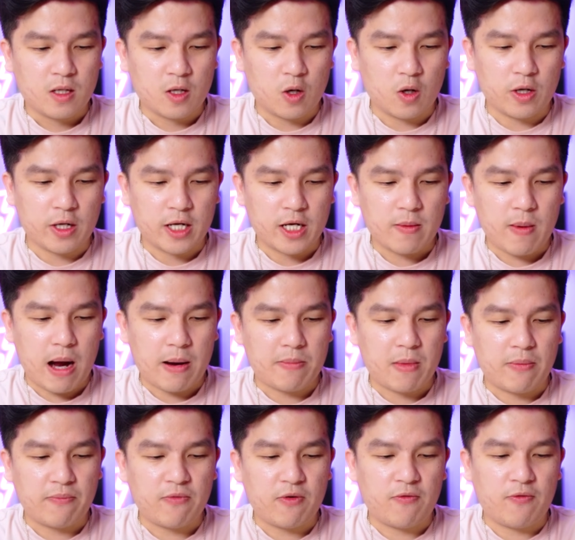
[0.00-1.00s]
rồi các bạn
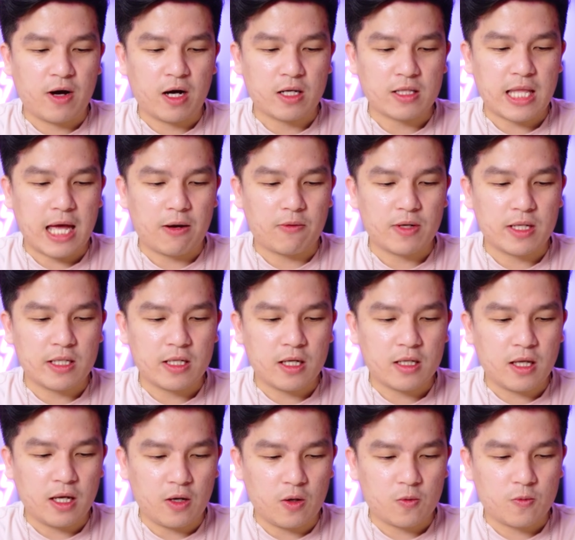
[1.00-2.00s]
bấm vào phần tạo link giới
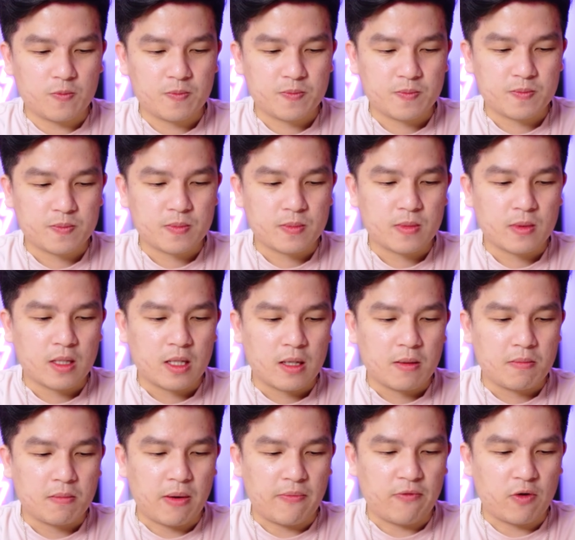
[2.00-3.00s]
thiệu
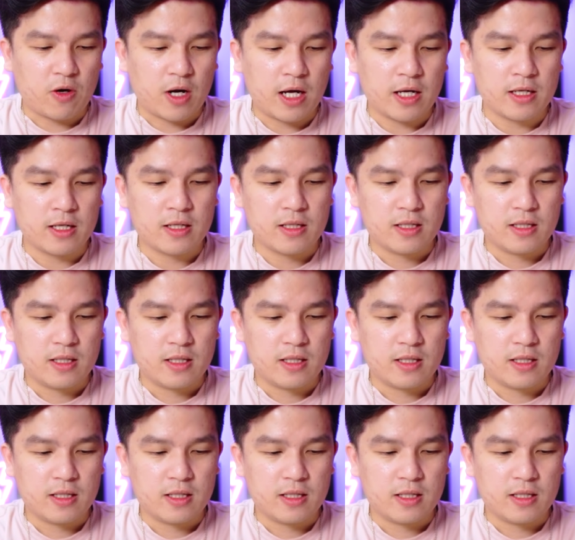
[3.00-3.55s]
bấm vào đây